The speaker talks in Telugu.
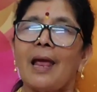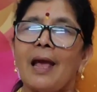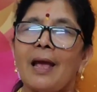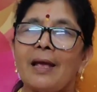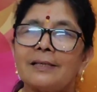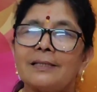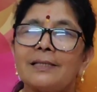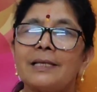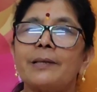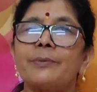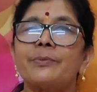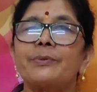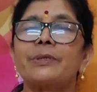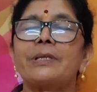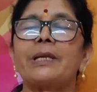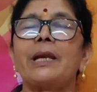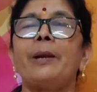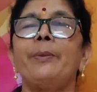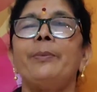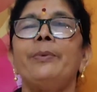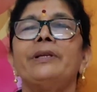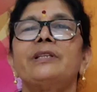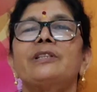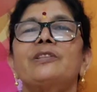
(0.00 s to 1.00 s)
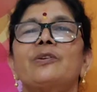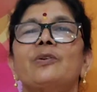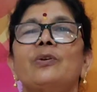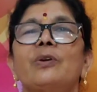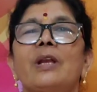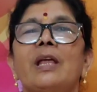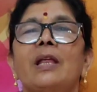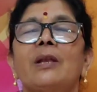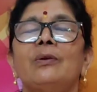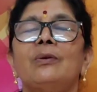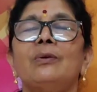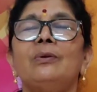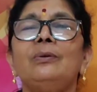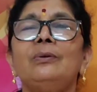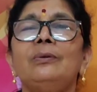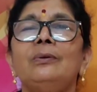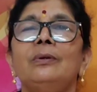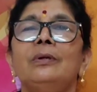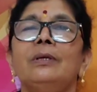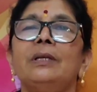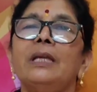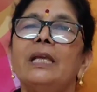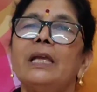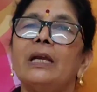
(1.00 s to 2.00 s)
నా సబ్స్క్రైబర్స్ కూడాను
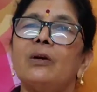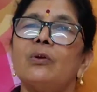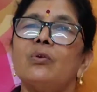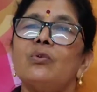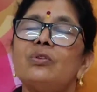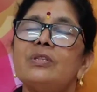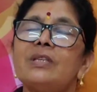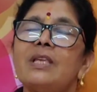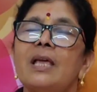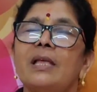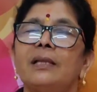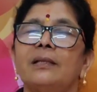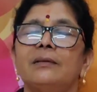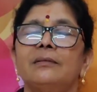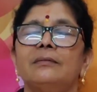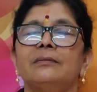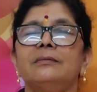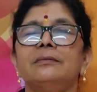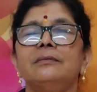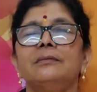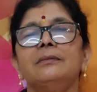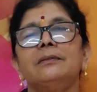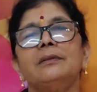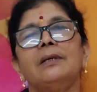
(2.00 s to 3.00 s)
ఎక్కువ శాతం